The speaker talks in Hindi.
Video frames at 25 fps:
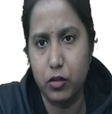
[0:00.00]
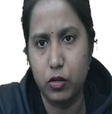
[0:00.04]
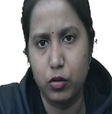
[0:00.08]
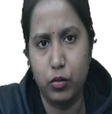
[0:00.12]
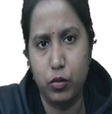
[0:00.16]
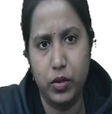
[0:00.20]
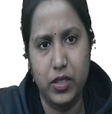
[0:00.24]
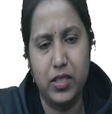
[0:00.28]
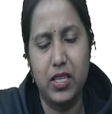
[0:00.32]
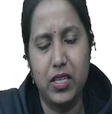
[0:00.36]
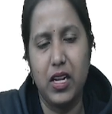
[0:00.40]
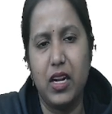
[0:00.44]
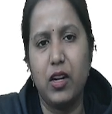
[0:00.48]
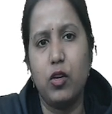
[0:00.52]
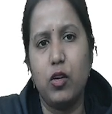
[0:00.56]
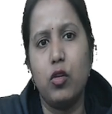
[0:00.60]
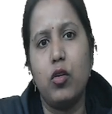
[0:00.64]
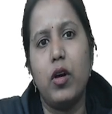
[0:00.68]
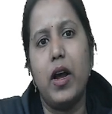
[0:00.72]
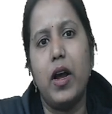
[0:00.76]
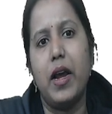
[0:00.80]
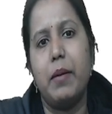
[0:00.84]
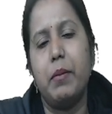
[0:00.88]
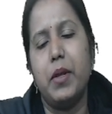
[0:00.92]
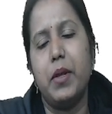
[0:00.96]
तो इसीलिए
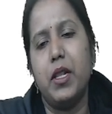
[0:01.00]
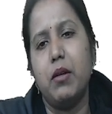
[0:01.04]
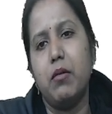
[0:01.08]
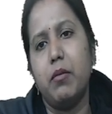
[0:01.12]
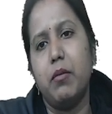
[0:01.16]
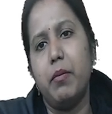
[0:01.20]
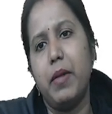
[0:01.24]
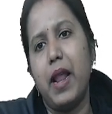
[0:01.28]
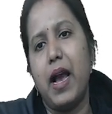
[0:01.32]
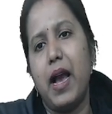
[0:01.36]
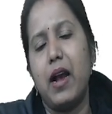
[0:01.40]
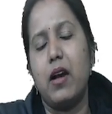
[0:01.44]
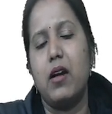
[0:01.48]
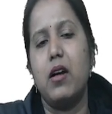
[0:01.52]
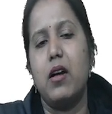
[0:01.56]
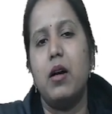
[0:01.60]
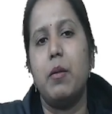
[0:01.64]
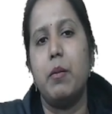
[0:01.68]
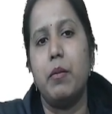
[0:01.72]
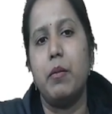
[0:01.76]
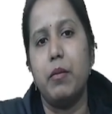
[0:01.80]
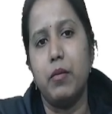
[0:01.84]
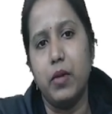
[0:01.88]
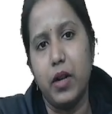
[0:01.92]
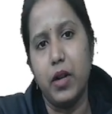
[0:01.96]
इनको मतलब ब्लैक
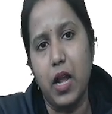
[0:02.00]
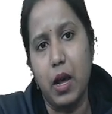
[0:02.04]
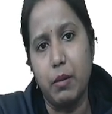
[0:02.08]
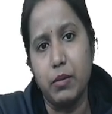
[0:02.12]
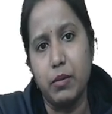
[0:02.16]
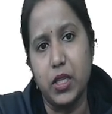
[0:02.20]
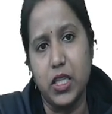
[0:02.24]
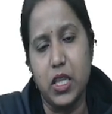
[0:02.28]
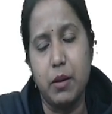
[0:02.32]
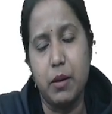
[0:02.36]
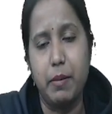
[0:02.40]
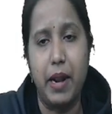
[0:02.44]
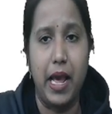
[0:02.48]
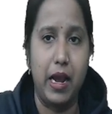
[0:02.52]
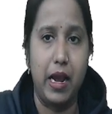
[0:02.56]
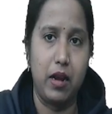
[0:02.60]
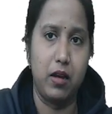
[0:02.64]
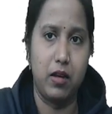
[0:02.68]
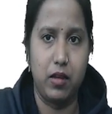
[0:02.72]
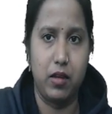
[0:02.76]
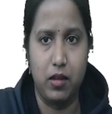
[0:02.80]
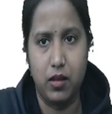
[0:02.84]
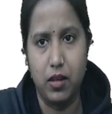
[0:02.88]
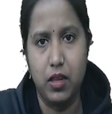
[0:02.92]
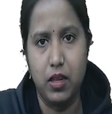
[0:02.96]
हम नाम दे दिया
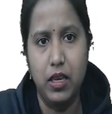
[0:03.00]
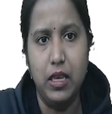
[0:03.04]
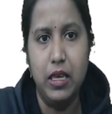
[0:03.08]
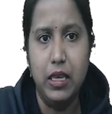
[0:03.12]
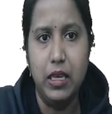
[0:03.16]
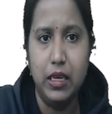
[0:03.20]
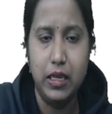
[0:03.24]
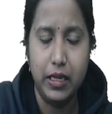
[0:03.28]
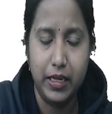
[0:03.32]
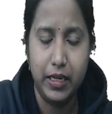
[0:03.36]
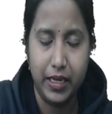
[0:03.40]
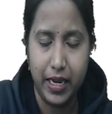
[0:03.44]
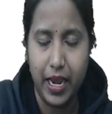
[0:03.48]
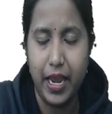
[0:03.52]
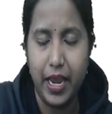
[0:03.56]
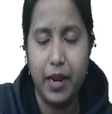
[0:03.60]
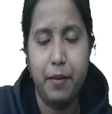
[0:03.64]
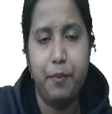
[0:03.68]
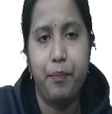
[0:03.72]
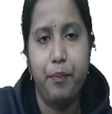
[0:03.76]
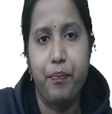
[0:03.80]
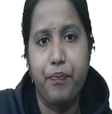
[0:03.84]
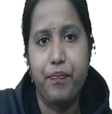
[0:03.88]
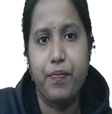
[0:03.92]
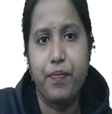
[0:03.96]
ब्लैक खैर
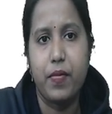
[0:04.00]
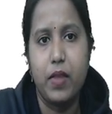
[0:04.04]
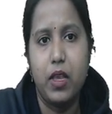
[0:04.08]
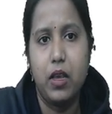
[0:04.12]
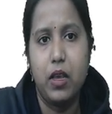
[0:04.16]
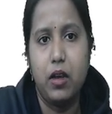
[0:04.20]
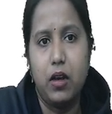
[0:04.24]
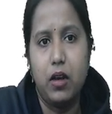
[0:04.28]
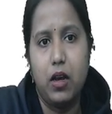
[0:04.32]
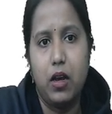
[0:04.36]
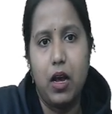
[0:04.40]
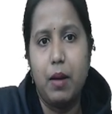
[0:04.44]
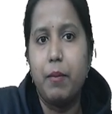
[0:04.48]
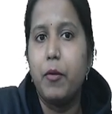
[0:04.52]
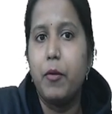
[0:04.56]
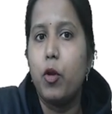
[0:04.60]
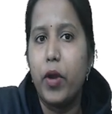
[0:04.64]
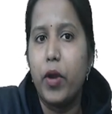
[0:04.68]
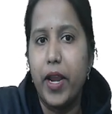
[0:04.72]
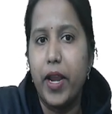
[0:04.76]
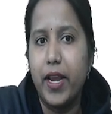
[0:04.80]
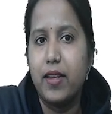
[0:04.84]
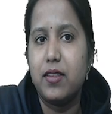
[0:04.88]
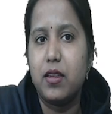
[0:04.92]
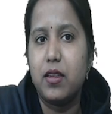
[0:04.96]
हम
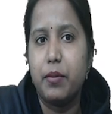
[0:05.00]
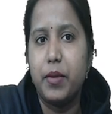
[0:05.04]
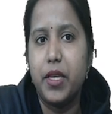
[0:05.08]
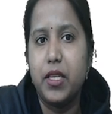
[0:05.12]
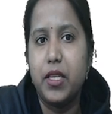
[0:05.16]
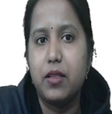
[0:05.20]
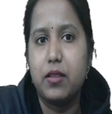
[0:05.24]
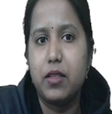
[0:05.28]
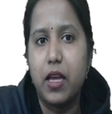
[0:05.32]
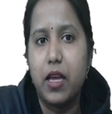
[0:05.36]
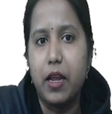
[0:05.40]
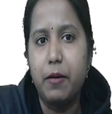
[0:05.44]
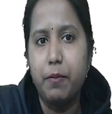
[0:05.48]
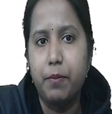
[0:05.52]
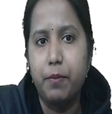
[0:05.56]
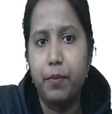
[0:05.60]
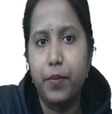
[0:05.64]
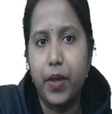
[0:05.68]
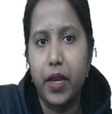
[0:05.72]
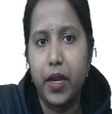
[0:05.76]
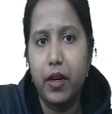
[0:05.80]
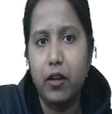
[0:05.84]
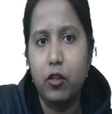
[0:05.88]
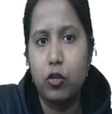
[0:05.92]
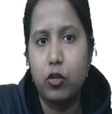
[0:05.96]
लोग हैं सभी इंसान
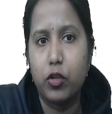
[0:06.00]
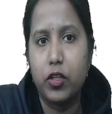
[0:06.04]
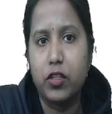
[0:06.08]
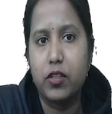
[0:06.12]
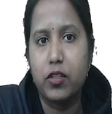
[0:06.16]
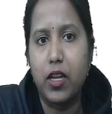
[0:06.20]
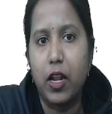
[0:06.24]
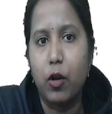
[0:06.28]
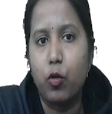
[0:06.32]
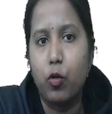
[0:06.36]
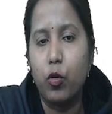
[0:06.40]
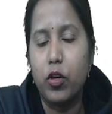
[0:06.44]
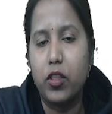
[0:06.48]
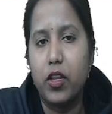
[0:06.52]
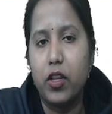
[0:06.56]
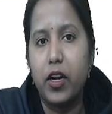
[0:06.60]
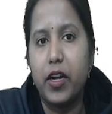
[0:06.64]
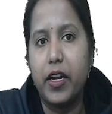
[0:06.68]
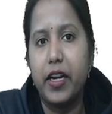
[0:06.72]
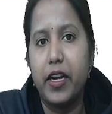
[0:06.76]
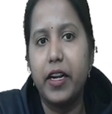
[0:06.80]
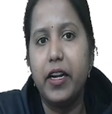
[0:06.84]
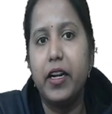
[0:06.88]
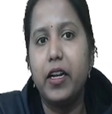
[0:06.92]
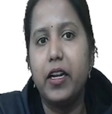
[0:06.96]
है ना तो इंसानों की तरह
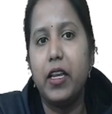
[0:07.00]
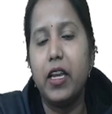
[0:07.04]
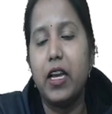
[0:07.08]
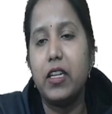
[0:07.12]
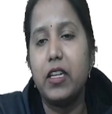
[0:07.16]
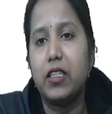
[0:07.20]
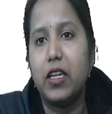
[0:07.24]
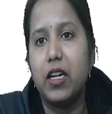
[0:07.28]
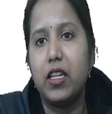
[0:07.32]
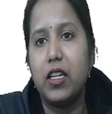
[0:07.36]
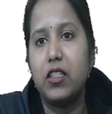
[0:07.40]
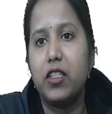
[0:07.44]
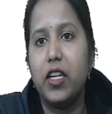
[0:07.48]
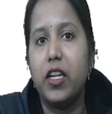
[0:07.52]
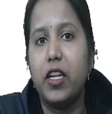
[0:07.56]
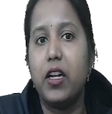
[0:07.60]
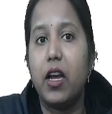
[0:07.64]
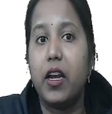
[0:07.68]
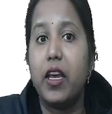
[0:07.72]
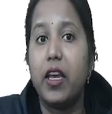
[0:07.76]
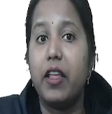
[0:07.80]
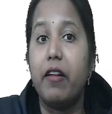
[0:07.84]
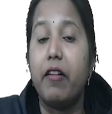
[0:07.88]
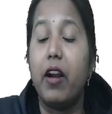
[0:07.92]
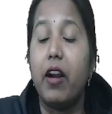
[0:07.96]
ट्रीट किया जाना चाहिए
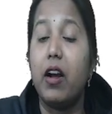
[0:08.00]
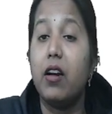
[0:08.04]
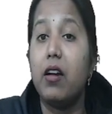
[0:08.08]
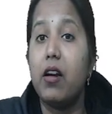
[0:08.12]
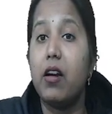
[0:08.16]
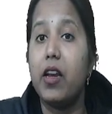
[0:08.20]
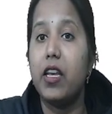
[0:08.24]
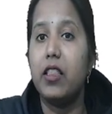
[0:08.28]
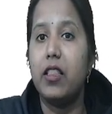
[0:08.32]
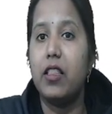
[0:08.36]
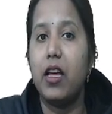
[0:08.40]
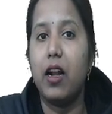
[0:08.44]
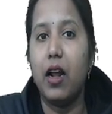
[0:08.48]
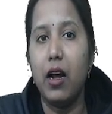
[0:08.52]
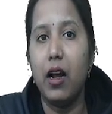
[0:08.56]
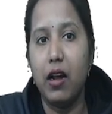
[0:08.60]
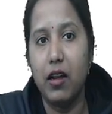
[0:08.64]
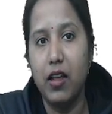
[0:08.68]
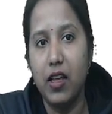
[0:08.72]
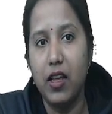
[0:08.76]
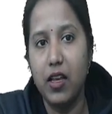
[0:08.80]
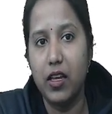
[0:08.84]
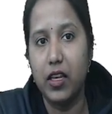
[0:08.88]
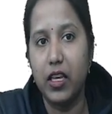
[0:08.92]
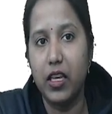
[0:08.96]
ना कि रंग की तरह
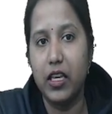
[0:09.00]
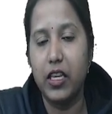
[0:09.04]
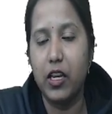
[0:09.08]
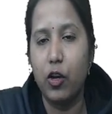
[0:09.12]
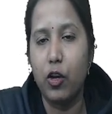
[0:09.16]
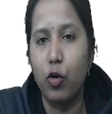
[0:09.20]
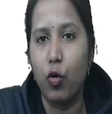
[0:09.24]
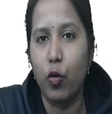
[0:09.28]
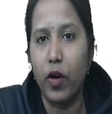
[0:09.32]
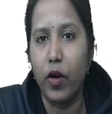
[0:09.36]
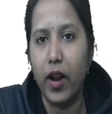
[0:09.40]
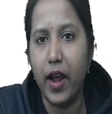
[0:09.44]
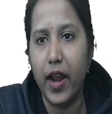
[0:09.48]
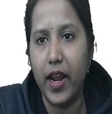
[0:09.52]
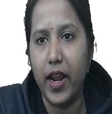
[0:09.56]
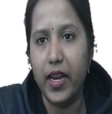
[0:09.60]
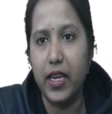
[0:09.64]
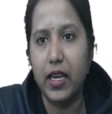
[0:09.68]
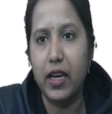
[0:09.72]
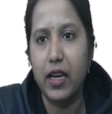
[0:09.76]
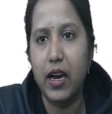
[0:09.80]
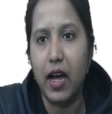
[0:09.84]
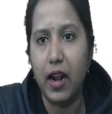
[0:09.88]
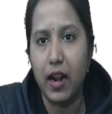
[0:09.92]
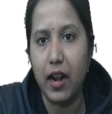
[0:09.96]
कि ये गोरा है
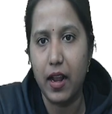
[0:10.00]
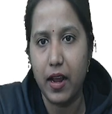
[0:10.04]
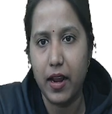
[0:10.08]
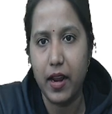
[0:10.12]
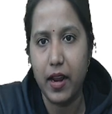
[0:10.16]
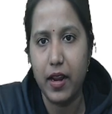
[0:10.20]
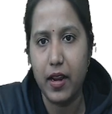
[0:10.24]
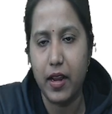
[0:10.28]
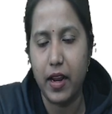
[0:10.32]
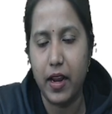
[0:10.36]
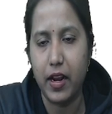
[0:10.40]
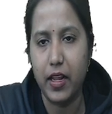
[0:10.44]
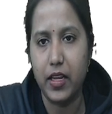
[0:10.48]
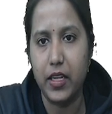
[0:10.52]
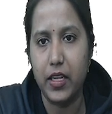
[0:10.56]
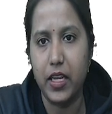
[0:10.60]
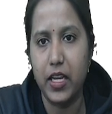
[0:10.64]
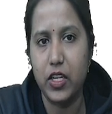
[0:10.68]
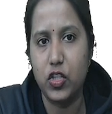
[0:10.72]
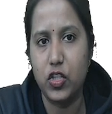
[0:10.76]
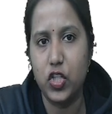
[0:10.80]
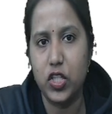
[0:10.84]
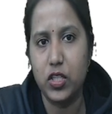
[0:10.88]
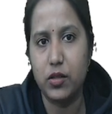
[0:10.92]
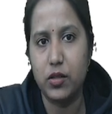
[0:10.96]
ये काला है है ना
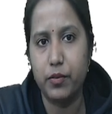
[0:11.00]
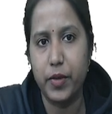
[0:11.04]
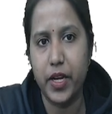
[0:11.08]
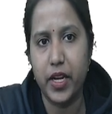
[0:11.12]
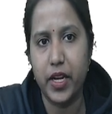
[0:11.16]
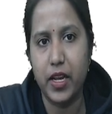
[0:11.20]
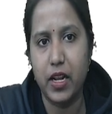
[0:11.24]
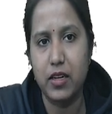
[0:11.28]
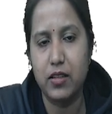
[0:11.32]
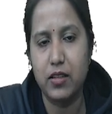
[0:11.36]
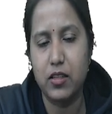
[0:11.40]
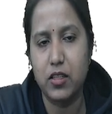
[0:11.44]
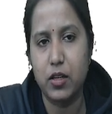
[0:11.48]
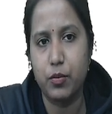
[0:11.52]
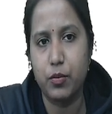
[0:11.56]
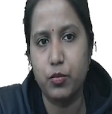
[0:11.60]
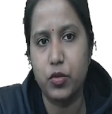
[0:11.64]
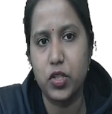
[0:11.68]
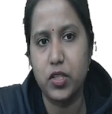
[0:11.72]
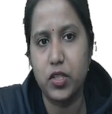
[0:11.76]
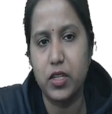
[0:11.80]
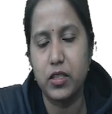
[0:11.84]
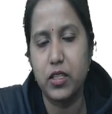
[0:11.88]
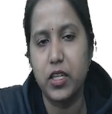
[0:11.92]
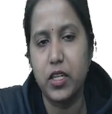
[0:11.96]
ये चीज मेरे ख्याल से
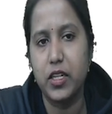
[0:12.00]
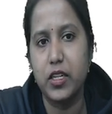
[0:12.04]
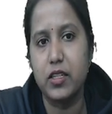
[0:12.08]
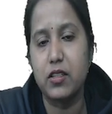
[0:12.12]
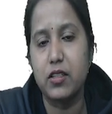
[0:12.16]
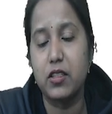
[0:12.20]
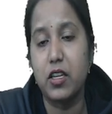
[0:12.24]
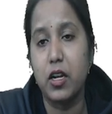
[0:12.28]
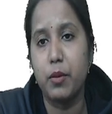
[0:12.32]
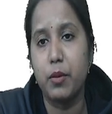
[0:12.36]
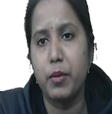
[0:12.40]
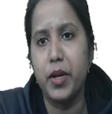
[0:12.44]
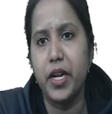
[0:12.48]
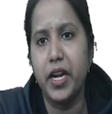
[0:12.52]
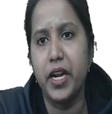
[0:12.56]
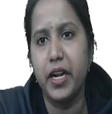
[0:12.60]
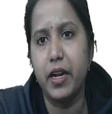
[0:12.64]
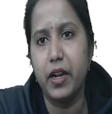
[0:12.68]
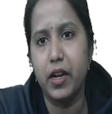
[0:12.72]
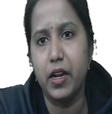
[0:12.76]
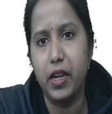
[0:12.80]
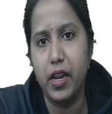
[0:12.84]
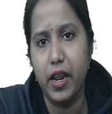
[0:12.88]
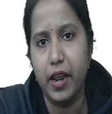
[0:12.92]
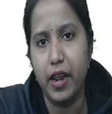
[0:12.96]
सबसे ज्यादा
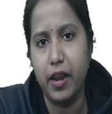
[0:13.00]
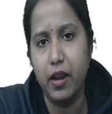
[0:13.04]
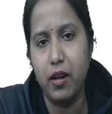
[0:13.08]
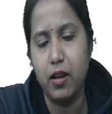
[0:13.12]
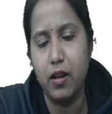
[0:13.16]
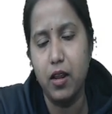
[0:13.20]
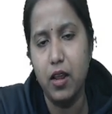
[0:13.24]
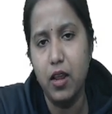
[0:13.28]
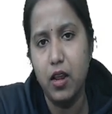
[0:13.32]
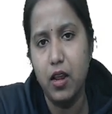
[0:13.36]
डिस्क्रिमिनेटरी है